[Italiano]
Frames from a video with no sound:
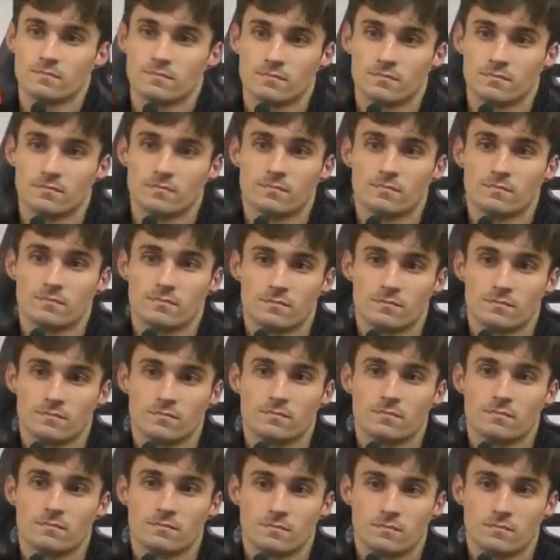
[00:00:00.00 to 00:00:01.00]
buone
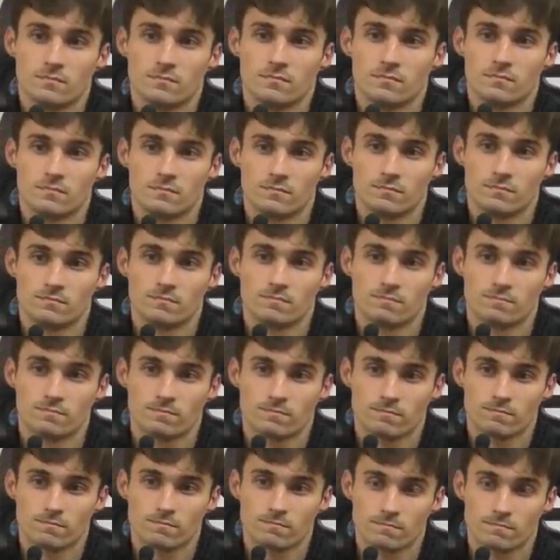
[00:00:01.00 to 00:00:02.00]
prestazioni ti stai guadagnando
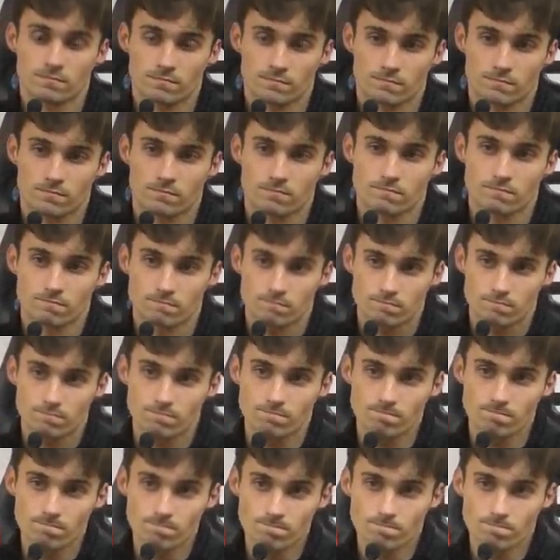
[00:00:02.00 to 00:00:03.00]
il posto da titolare.
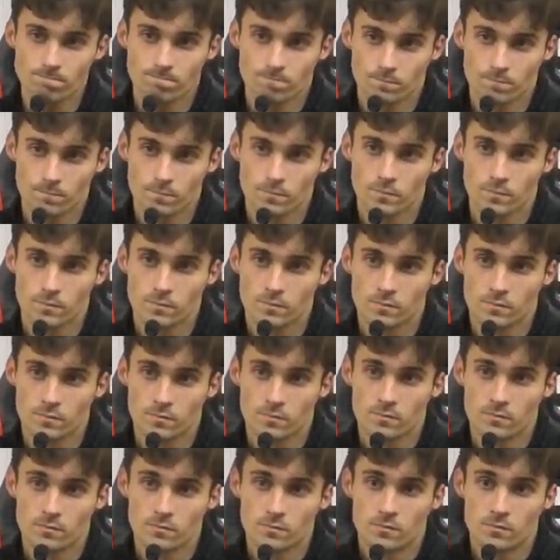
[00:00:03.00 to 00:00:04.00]
Quali
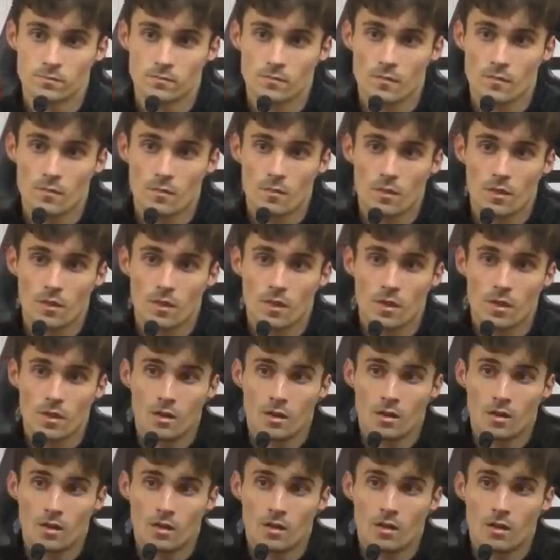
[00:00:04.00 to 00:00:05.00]
difficoltà hai trovato
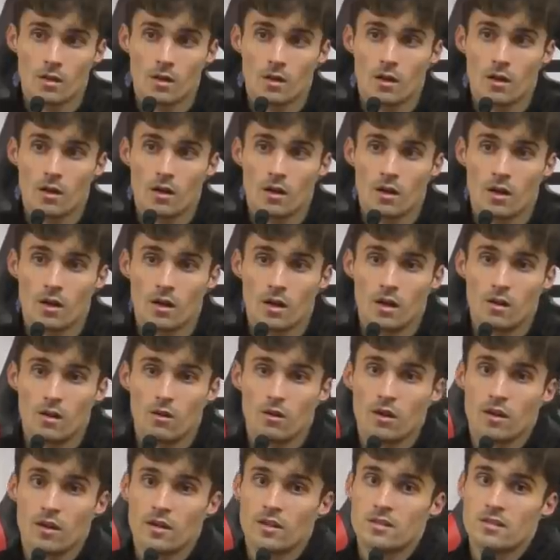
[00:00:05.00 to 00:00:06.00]
all'inizio?
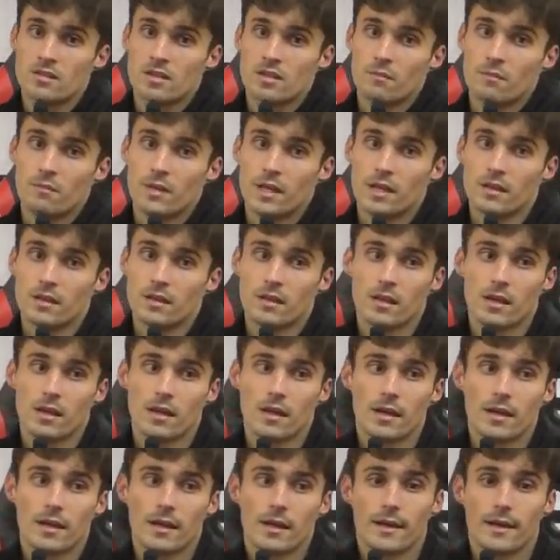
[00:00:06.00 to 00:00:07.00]
Allora,
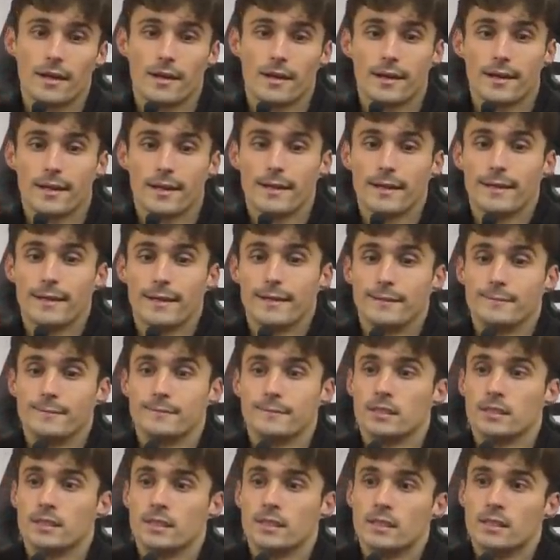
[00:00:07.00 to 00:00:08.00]
inizialmente
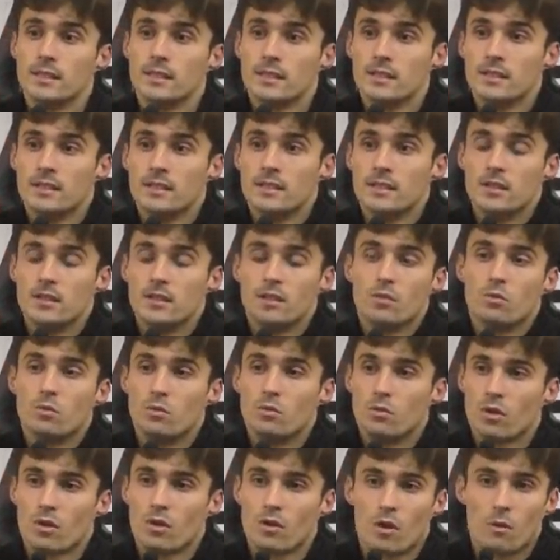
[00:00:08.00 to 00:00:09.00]
io
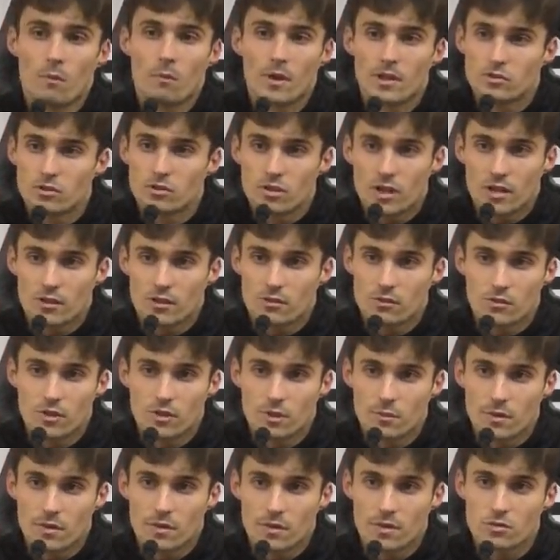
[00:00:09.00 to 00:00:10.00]
comunque non ho mai giocato in una
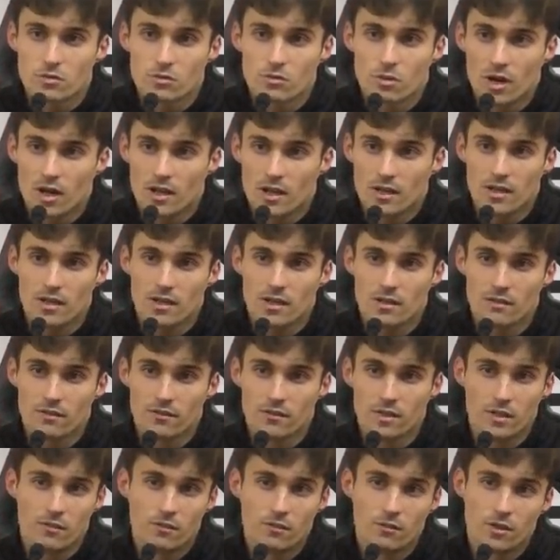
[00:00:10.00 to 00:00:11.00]
prima squadra,
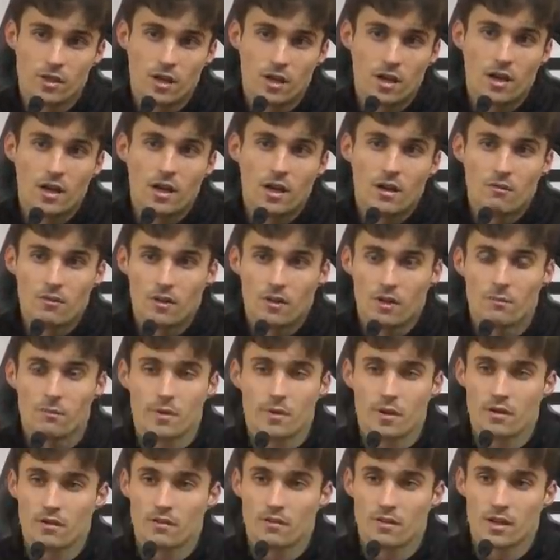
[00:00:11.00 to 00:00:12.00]
venivo da una
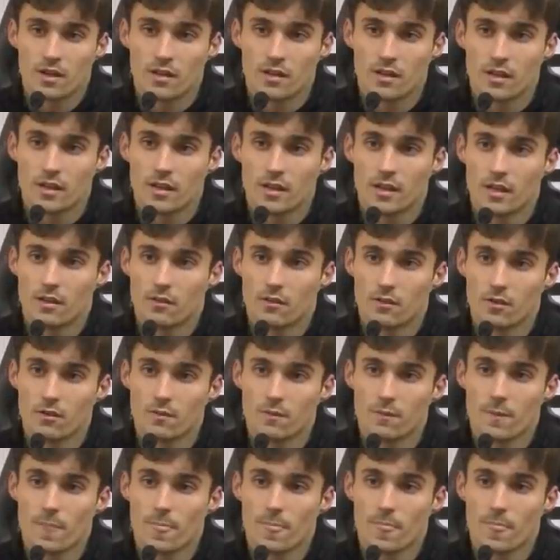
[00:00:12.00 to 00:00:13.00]
primavera del Chievo
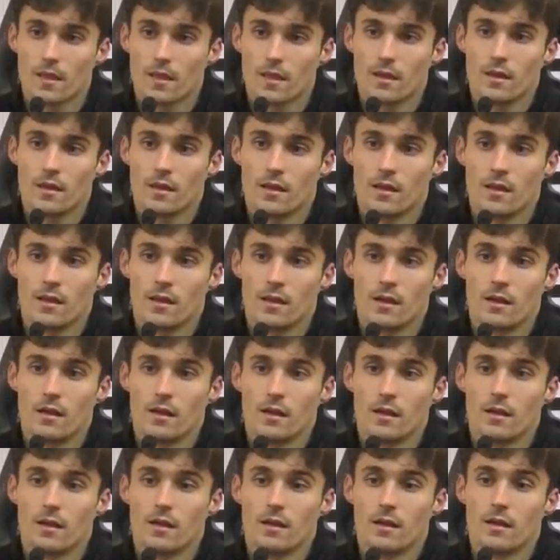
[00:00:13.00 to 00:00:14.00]

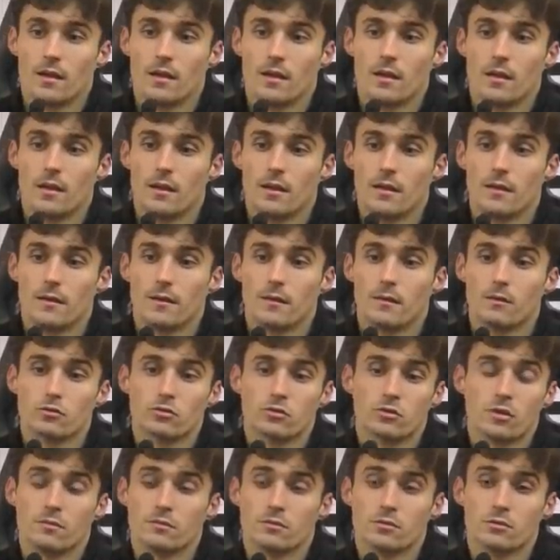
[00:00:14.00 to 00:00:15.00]
e
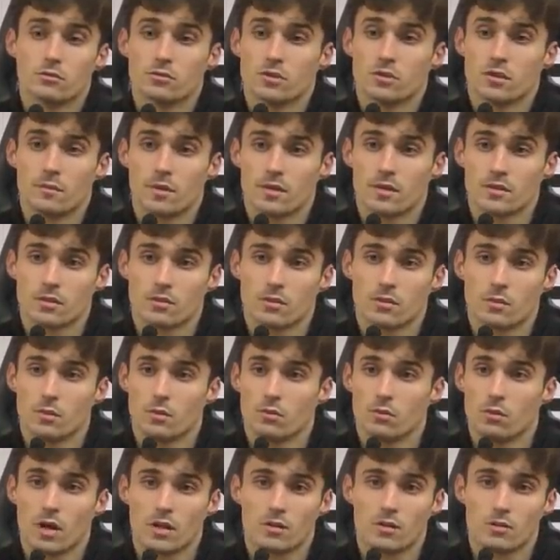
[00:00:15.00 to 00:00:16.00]
sono sempre stato
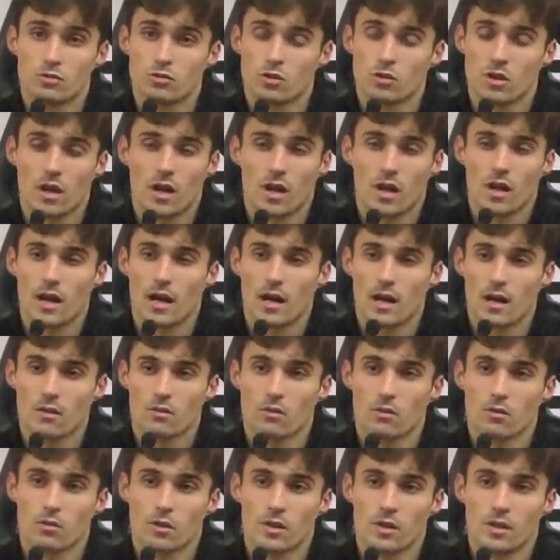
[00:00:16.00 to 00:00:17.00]
abituato a giocare
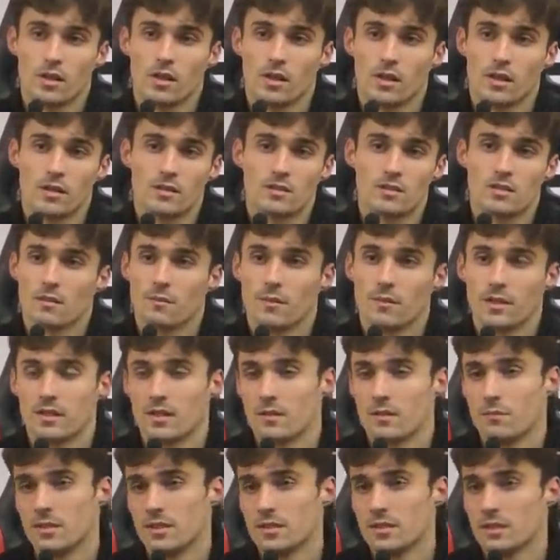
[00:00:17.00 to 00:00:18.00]
largo, quindi inizialmente
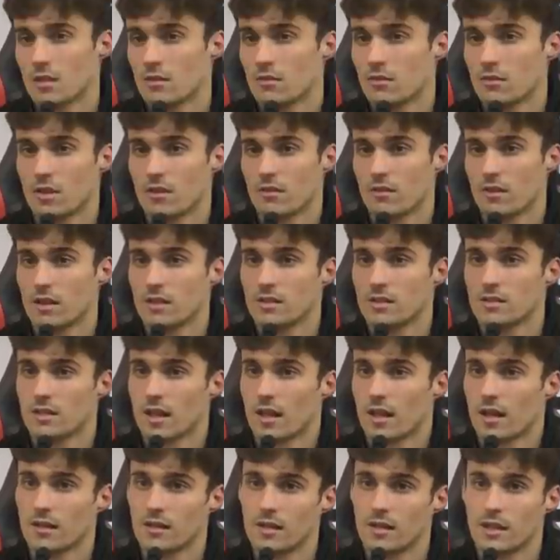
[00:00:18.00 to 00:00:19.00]
il mister voleva gli
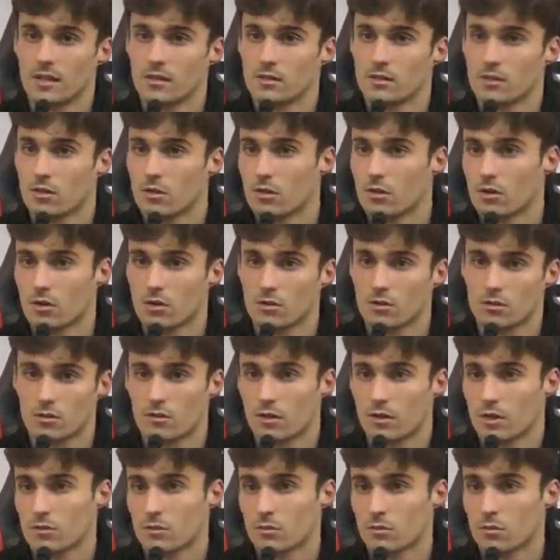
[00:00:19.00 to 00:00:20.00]
stare dentro, ho
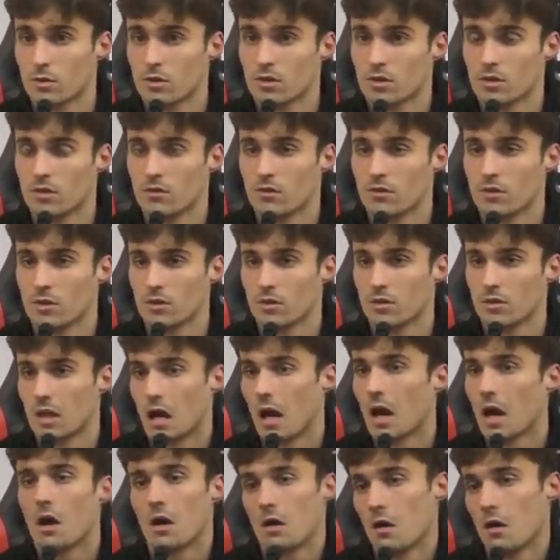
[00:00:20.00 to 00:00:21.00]
trovato un po' di
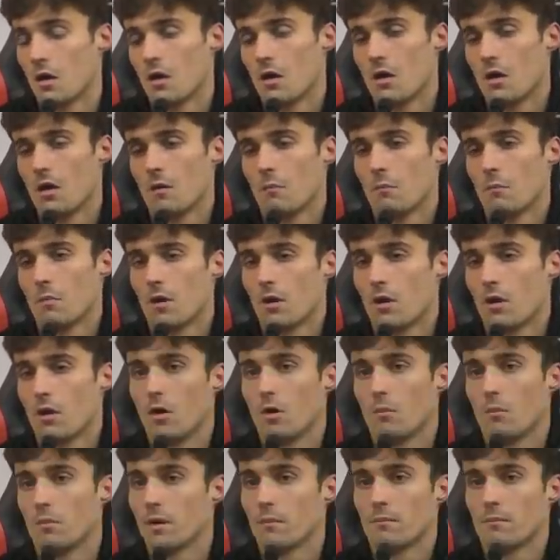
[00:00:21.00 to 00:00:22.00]
difficoltà
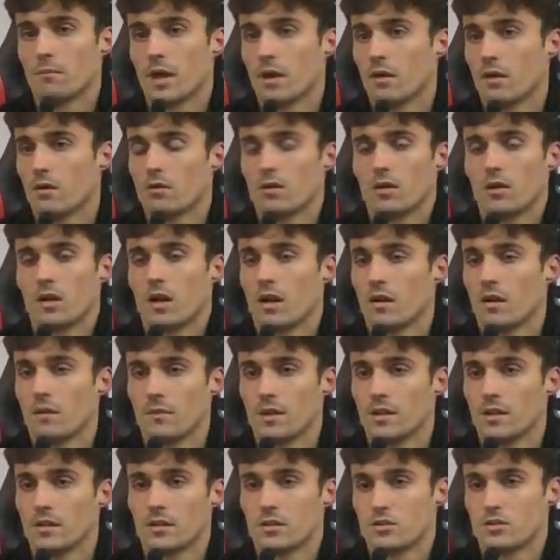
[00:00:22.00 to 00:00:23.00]
però pian piano con gli
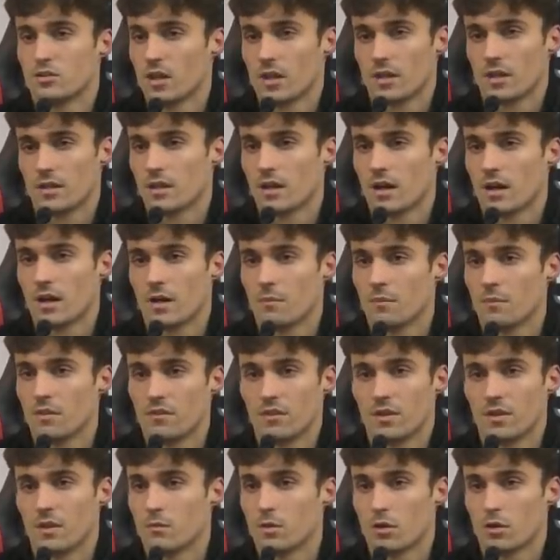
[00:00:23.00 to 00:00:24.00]
allenamenti eccetera mi
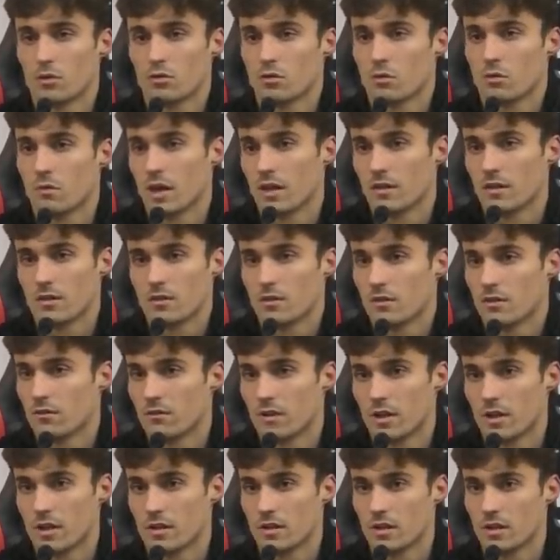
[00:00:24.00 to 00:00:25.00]
viene più automatico,
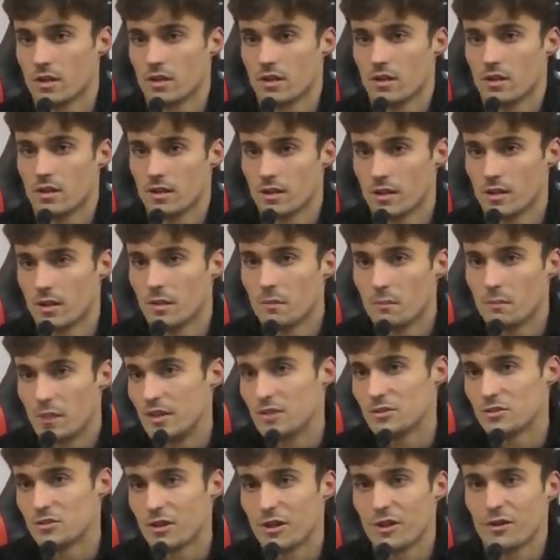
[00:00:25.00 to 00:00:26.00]
infatti
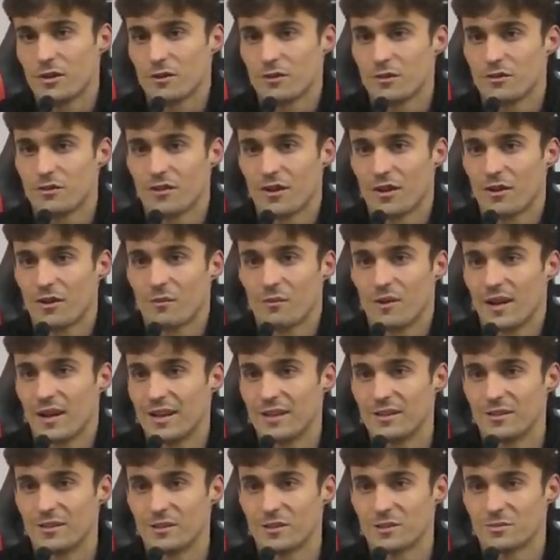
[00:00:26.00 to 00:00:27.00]
penso ecco, di farlo
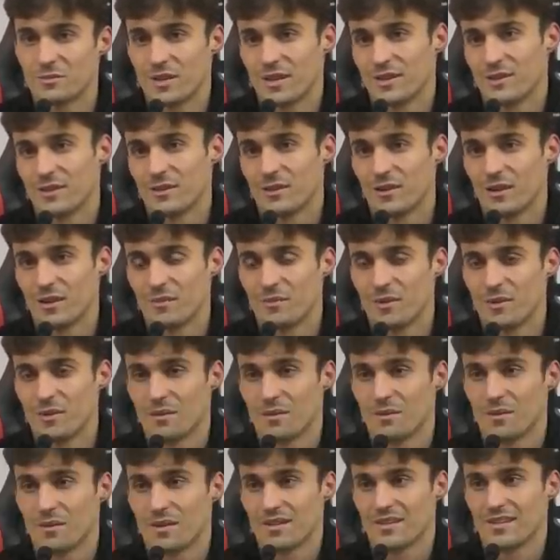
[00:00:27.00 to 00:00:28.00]
meglio rispetto alle prime
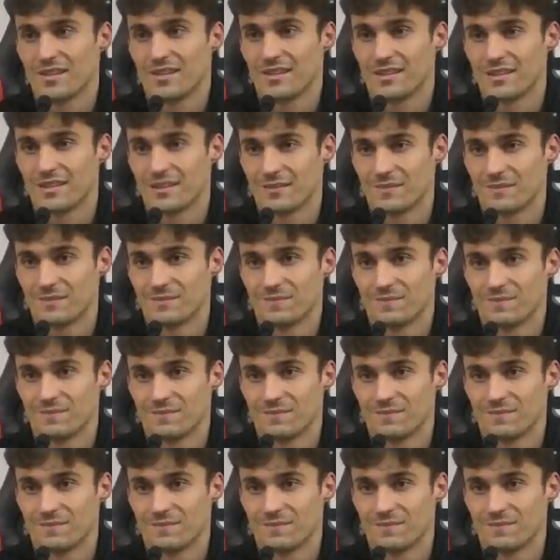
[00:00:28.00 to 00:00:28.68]
partite.